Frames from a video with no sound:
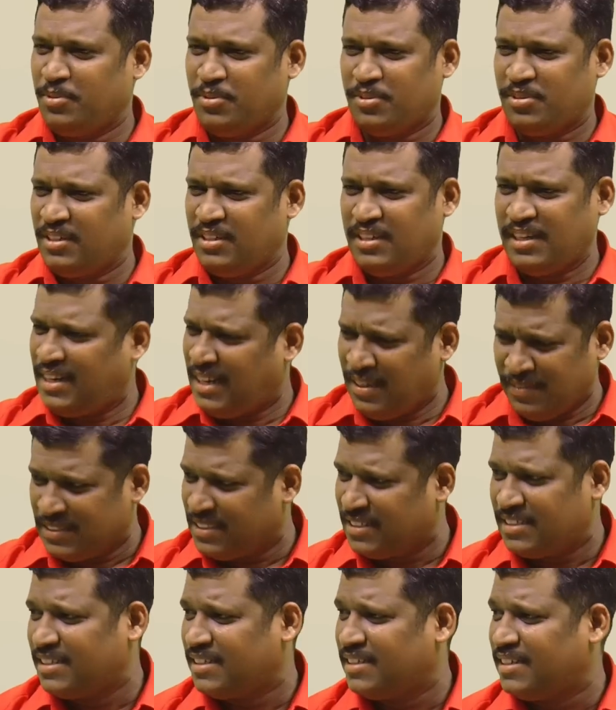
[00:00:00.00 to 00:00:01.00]
கம்ப்யூட்ரு எல்லாம்
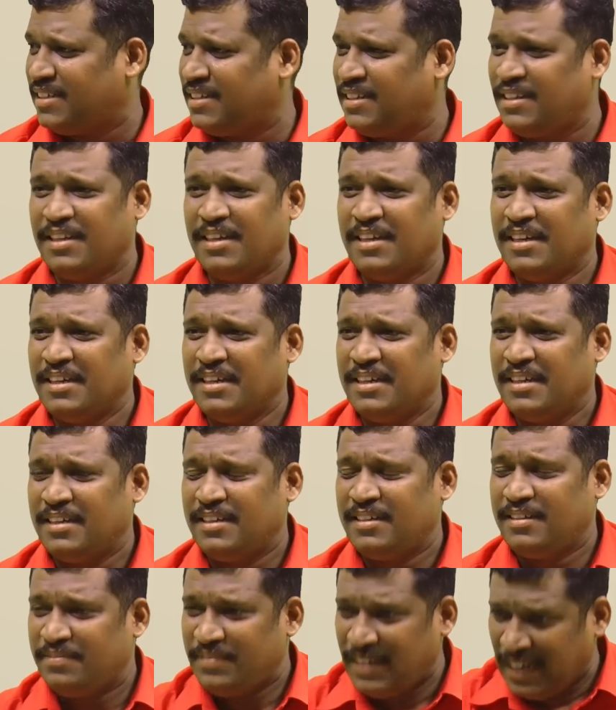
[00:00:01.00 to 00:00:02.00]
வந்துட்டு
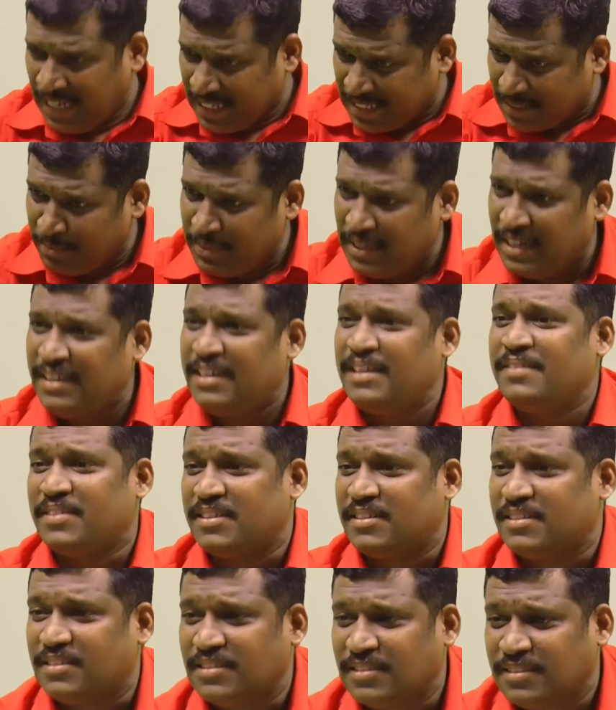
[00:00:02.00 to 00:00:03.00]
வேலை கம்மியாயிட்டே
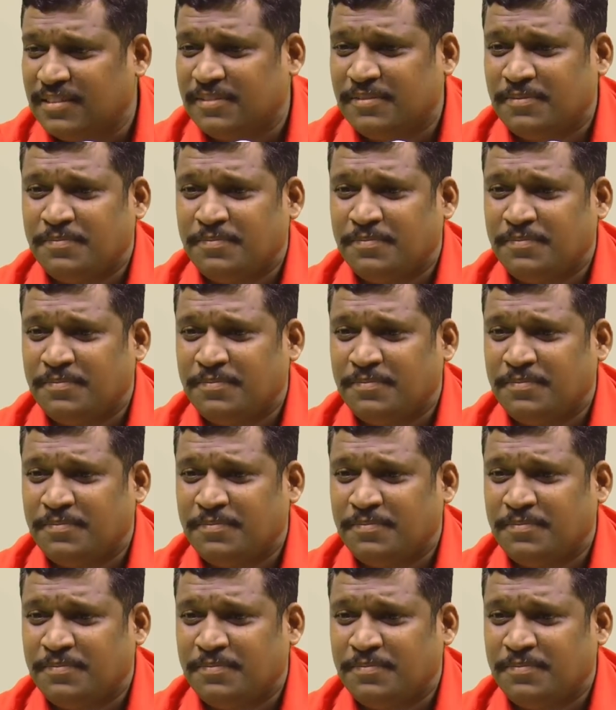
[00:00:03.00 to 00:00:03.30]
வருது